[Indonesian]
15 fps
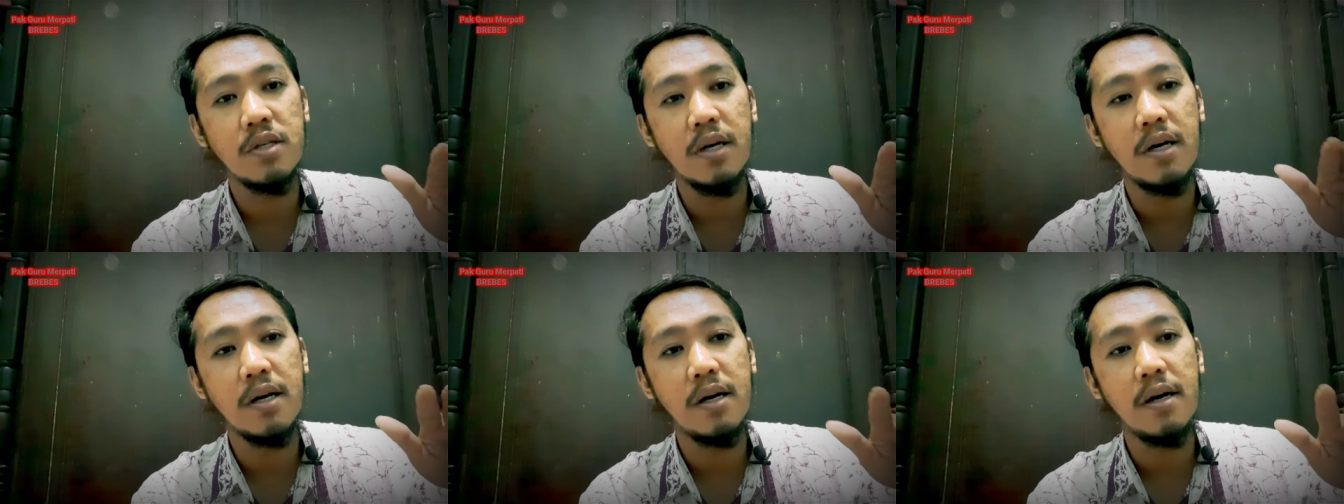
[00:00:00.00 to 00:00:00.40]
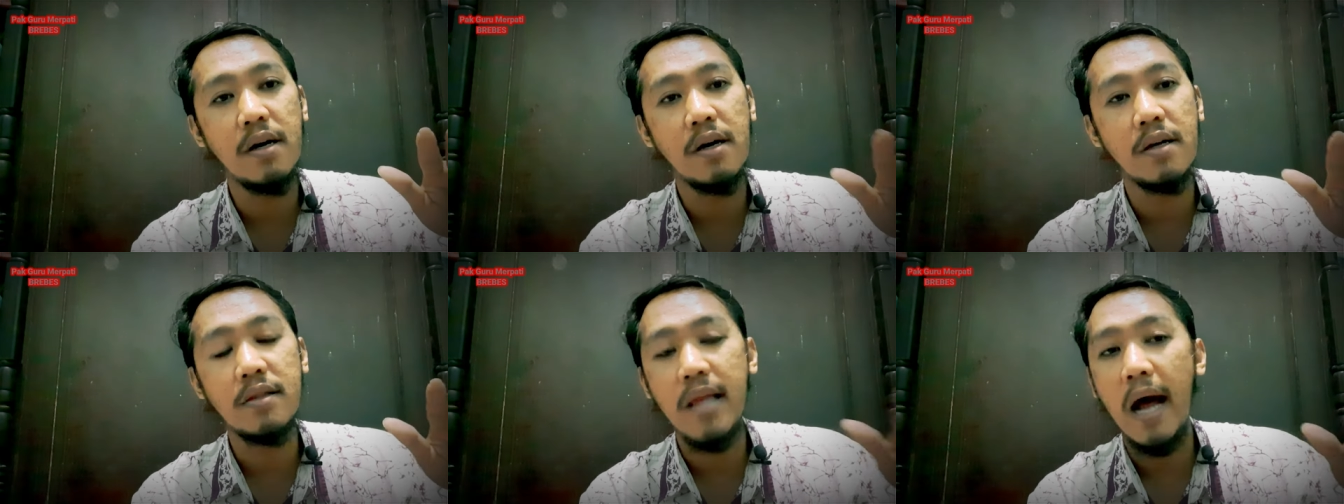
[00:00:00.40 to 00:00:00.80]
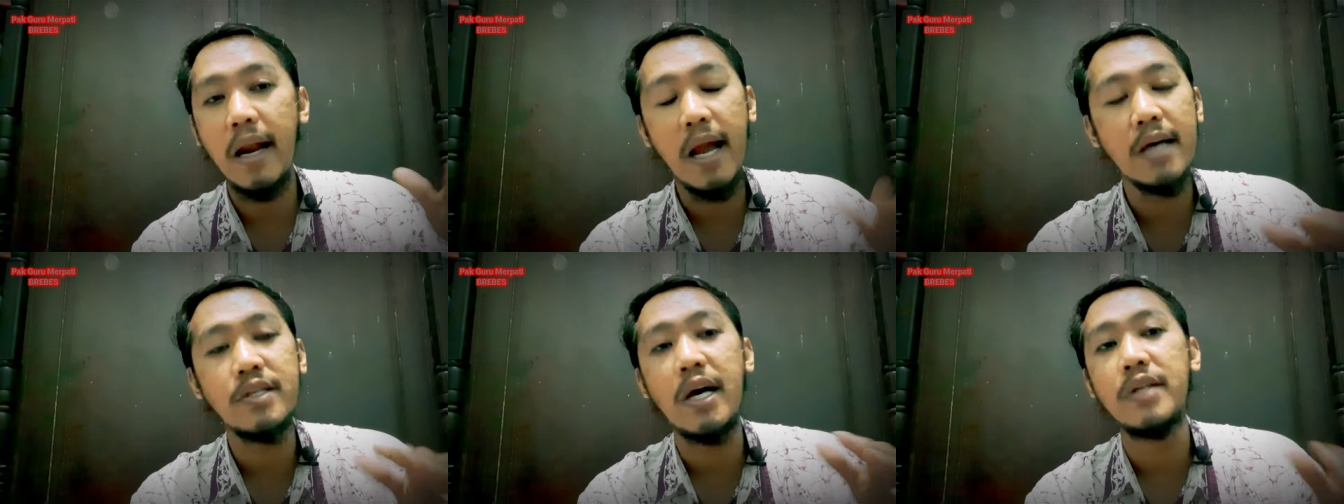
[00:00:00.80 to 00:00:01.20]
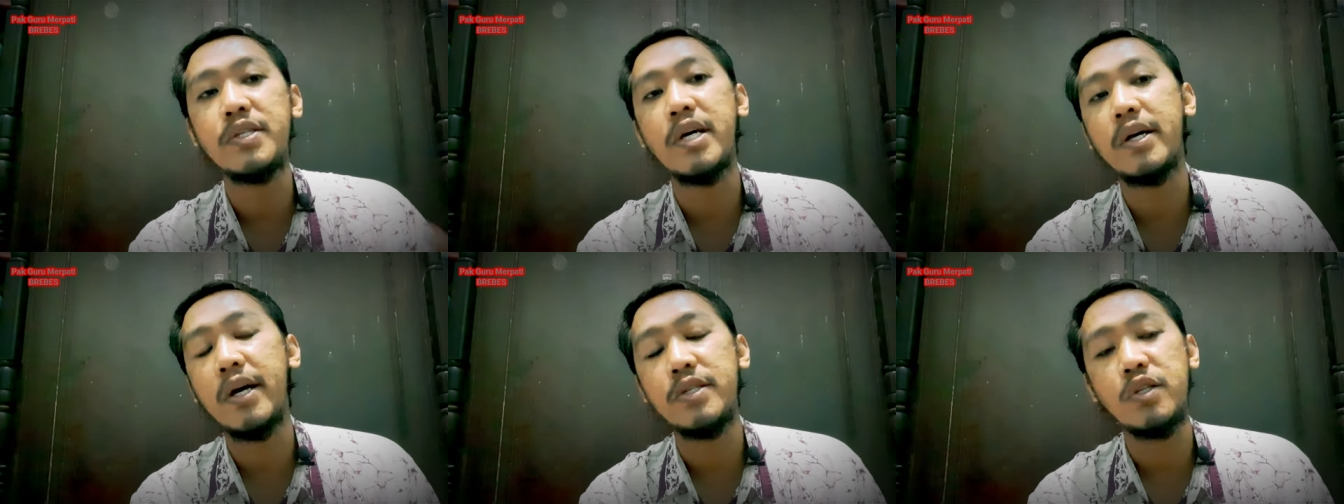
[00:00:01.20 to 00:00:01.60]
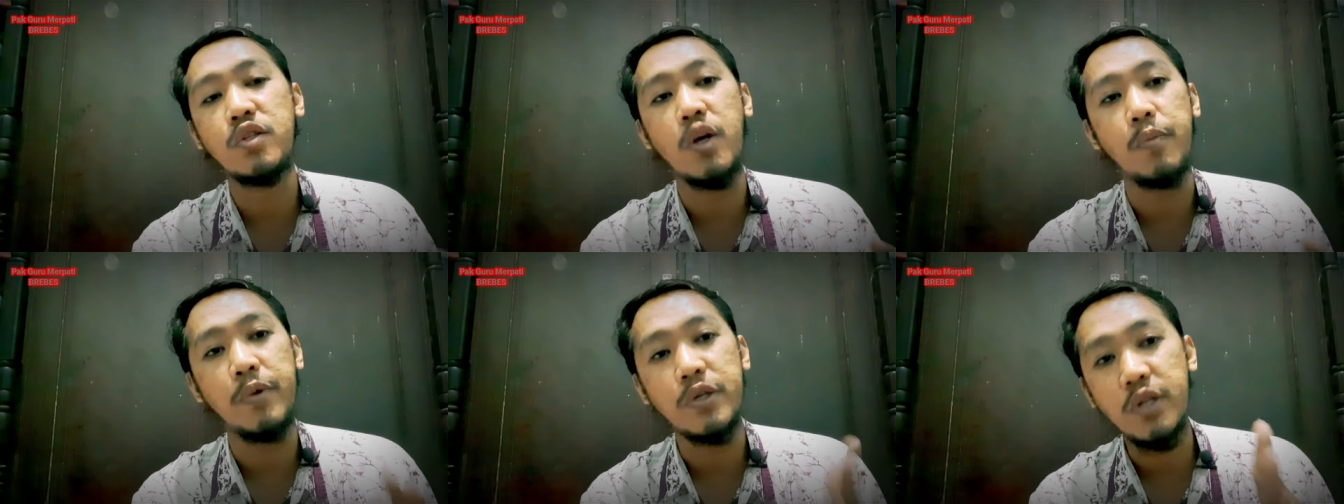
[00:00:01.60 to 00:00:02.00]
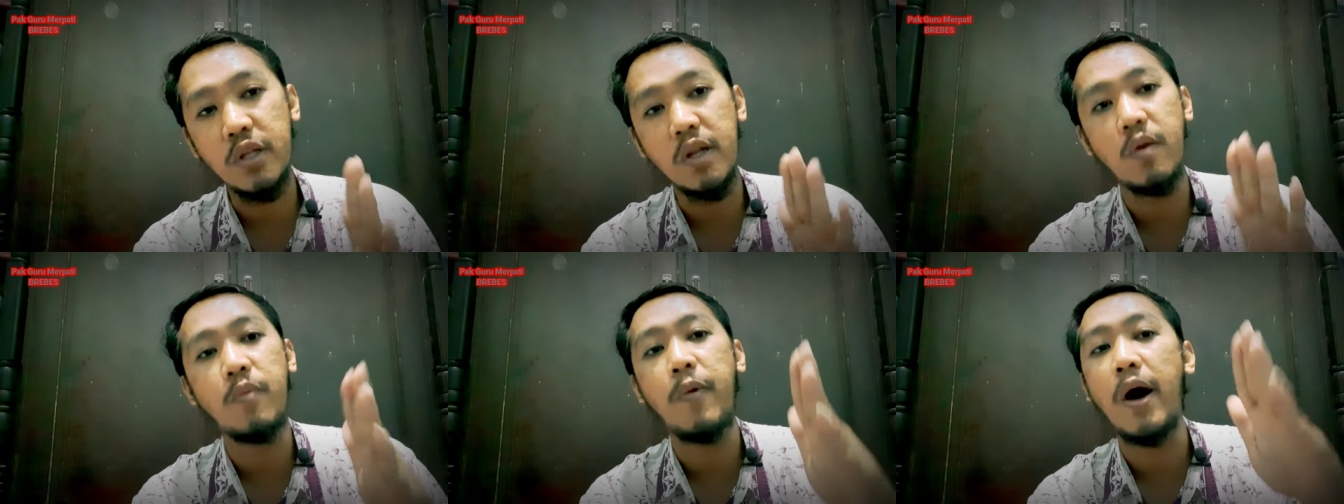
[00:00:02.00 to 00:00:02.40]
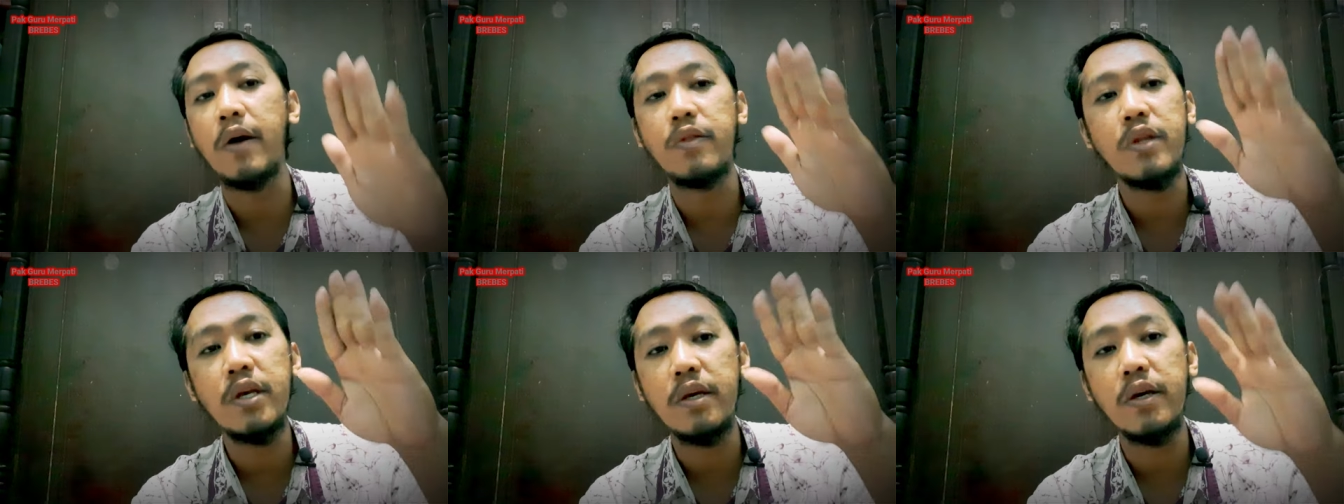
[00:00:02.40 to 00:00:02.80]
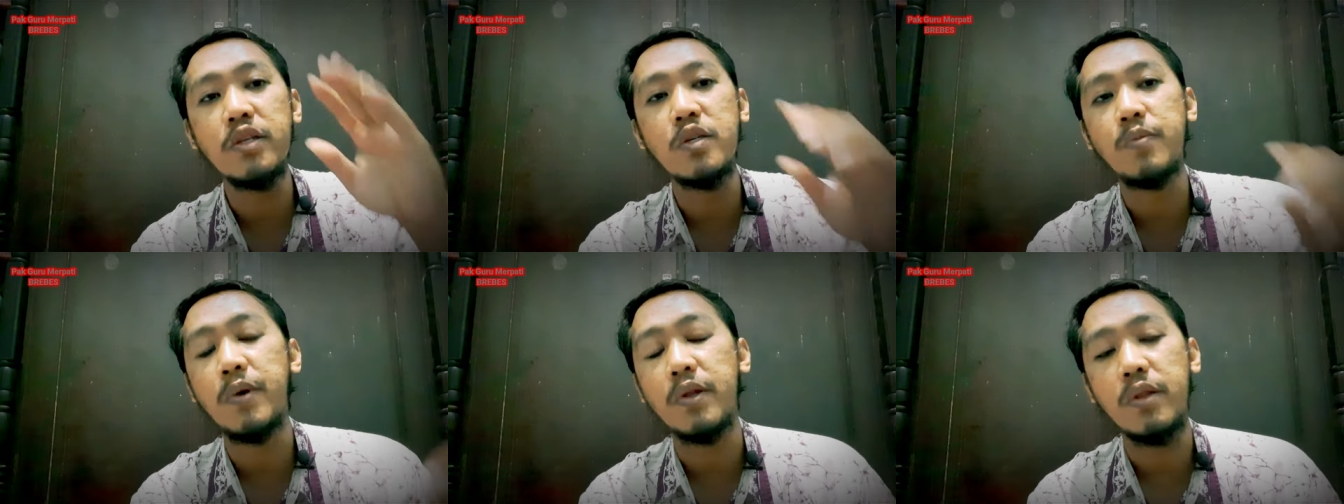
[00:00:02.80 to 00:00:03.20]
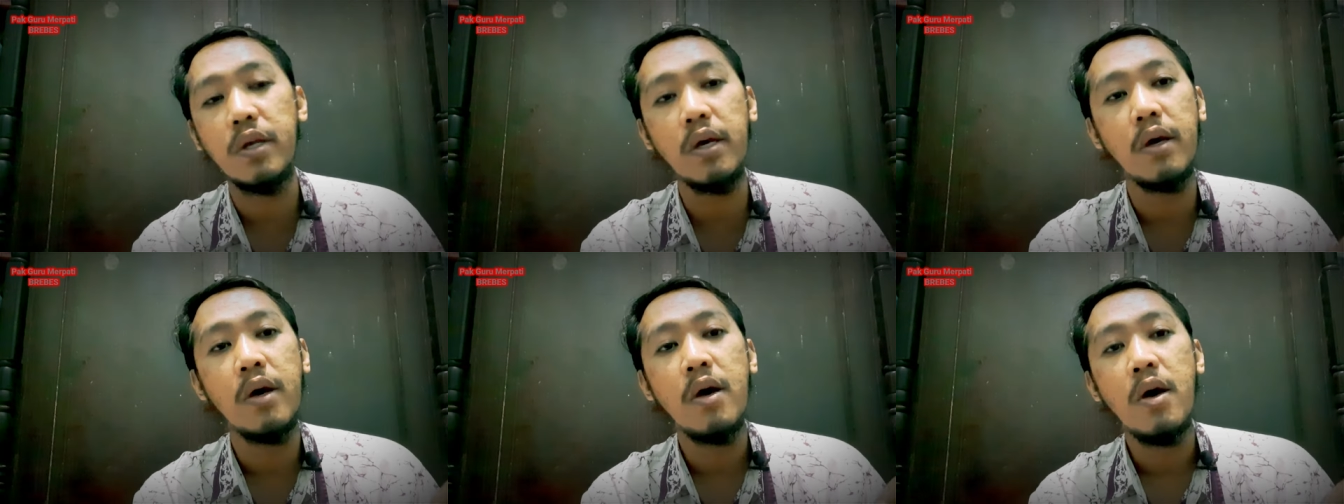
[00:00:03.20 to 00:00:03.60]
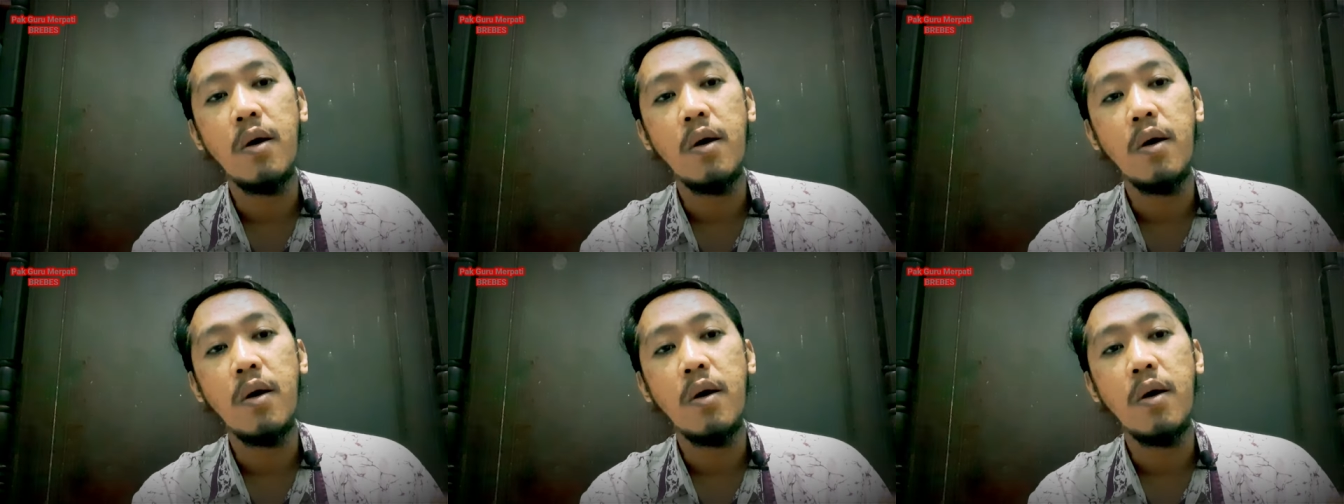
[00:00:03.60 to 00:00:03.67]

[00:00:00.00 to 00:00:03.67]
uh, tanah saja guys tidak bisa terbang tinggi seperti